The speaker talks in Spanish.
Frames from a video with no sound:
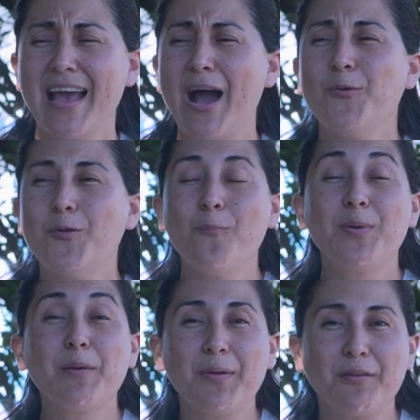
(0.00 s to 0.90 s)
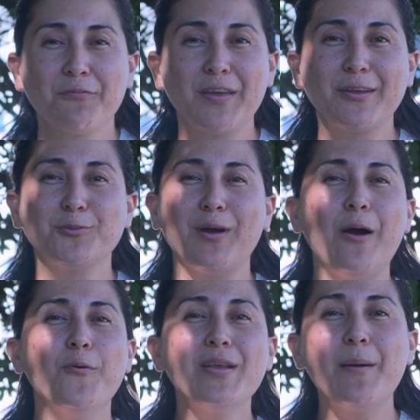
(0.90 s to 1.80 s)
a un hombre perfecto,
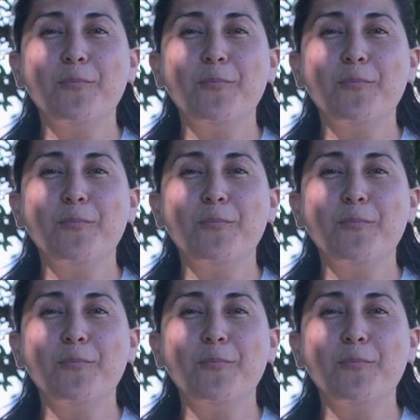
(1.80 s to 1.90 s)
a una